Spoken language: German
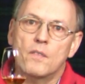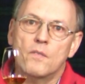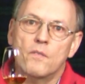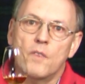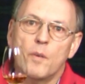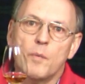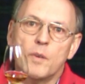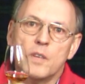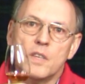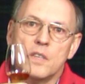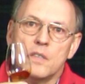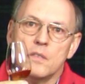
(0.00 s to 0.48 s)

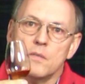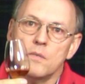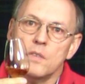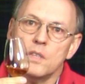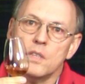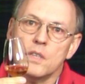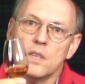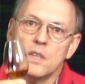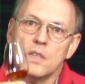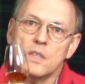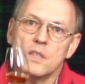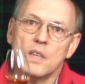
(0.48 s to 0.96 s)
Wenn man diesen
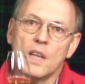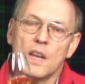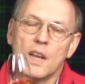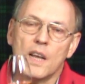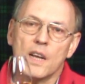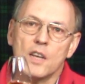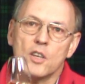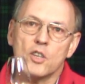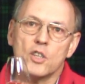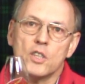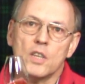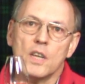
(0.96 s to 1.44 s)
Whisky sehr
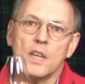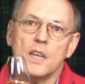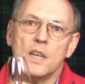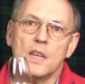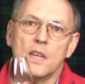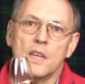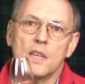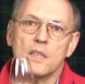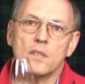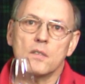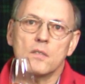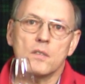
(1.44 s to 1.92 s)
lange
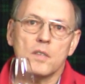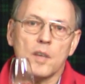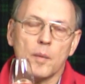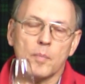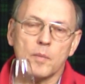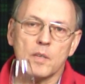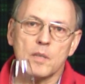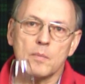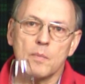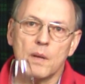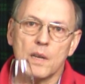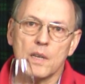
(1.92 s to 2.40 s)
stehen lässt, und ich
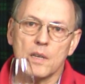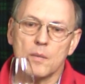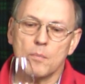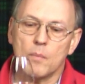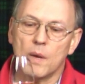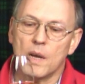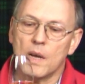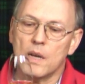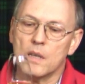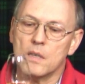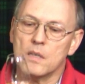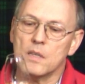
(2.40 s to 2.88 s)
habe das mal
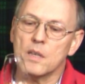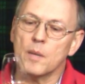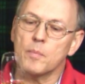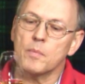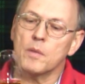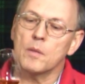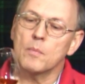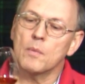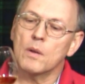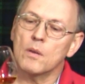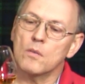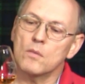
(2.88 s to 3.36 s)
gemacht, ich habe
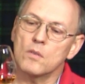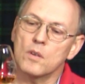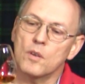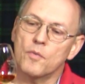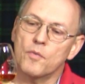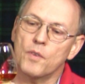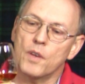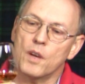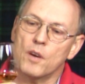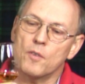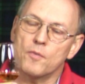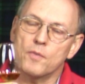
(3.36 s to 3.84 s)
den mal
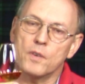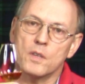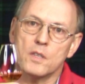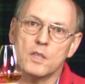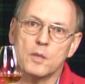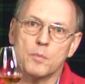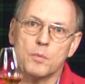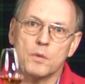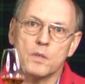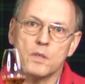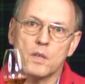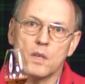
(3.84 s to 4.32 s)
ungefähr auf
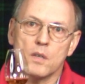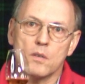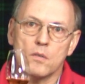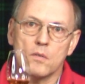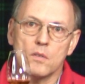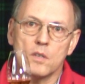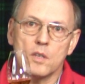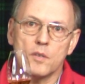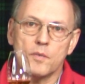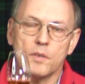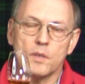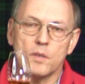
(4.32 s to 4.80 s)
40 Prozent
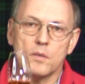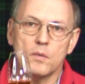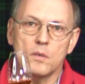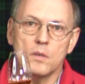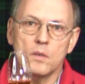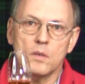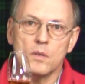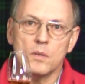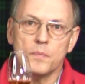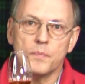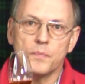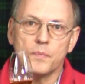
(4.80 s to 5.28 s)
runter
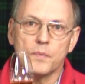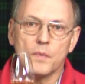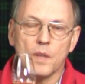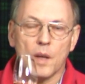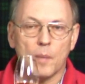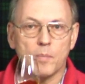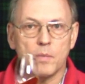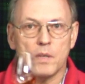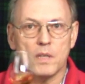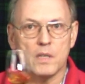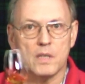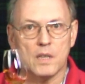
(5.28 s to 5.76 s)
verdünnt,
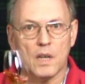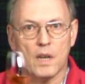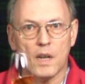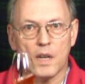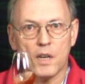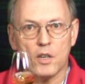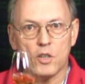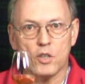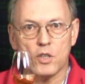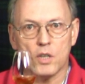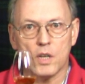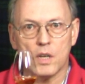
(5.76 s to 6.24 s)
habe den sehr
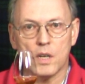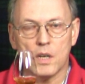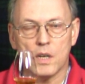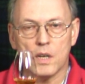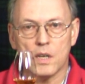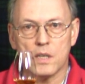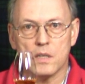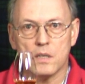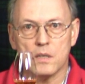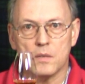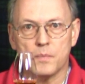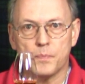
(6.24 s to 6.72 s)
lange stehen
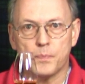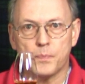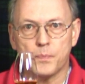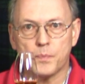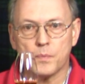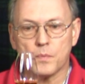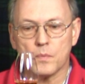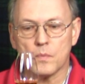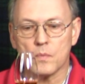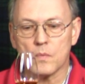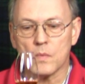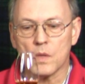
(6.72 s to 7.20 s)
lassen
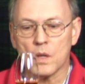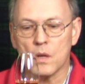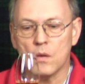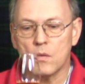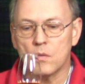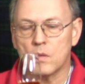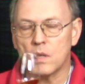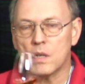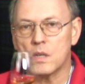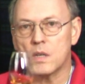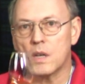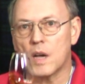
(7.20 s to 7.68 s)

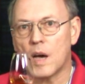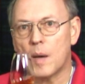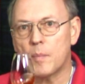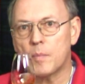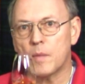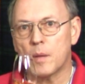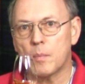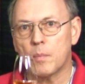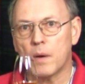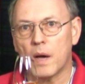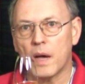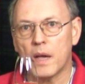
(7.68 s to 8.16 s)
und dann
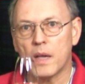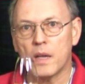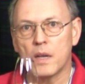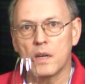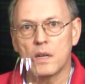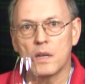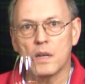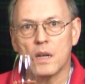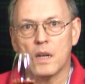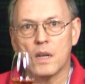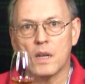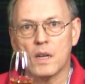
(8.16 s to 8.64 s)
kam dabei
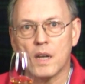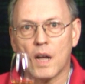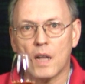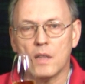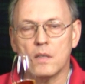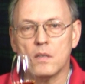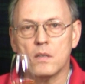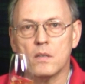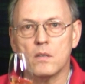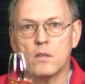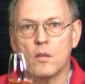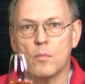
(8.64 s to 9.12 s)
ein
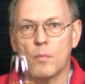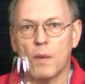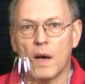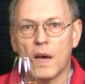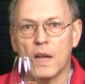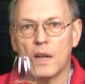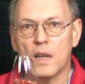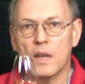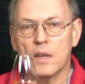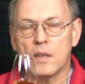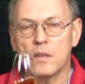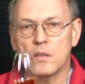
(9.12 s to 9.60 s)
ganz
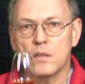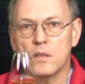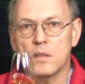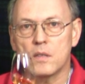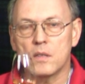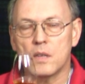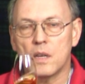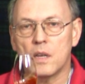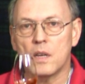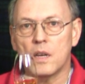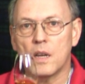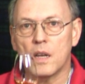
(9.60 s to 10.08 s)
normaler
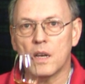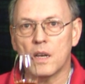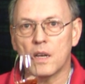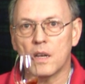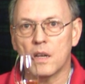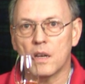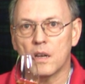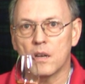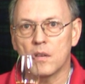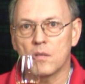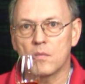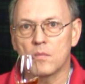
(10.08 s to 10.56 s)

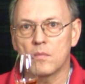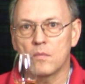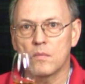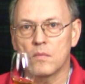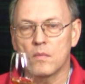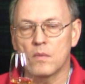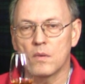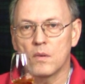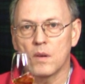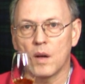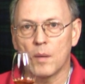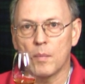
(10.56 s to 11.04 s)
zehnjähriger
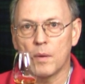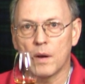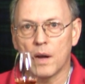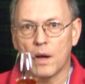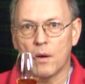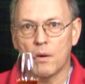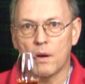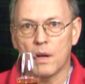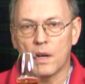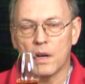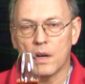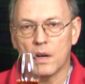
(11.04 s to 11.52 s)

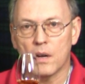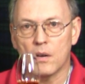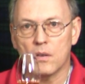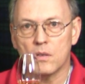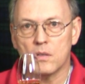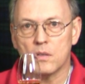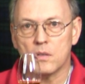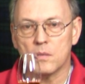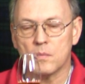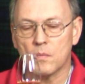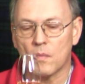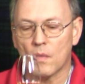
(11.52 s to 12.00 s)
lauer
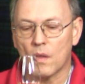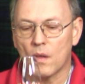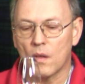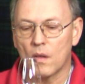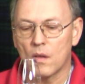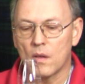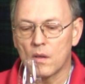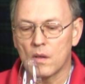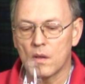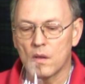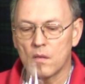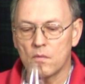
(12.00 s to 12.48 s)
heraus
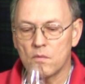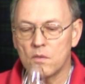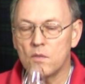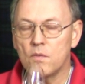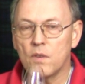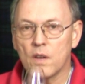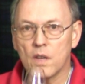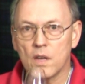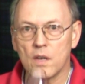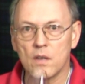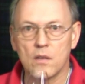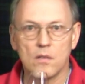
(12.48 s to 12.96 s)
wie
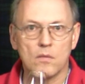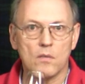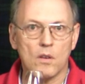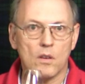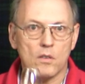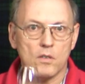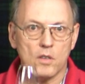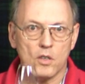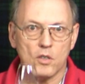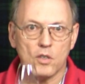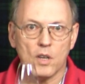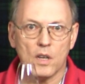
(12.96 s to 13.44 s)
wir ihn
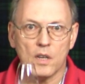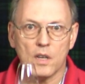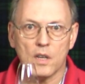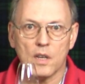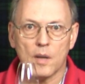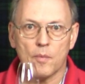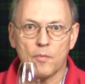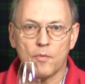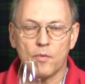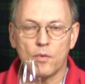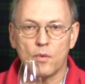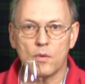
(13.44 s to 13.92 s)
aus der
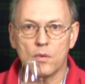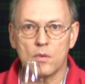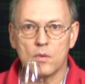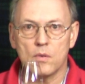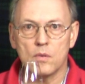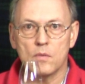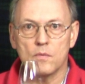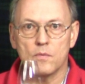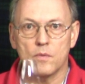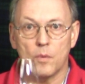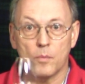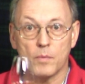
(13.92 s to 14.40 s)

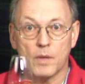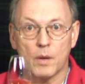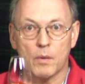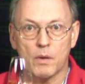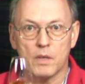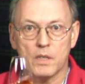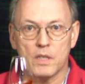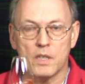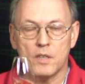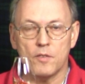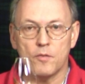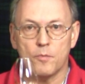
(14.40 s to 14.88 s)
Standardabfüllung vom
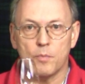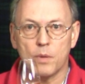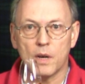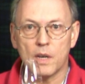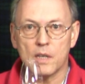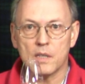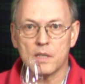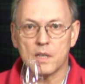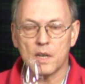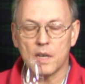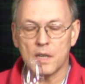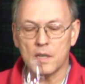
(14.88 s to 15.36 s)

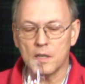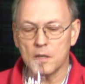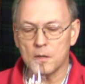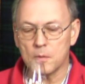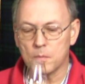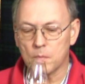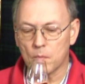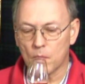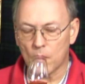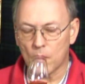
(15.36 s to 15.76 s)
Dauertiefpreis kennen.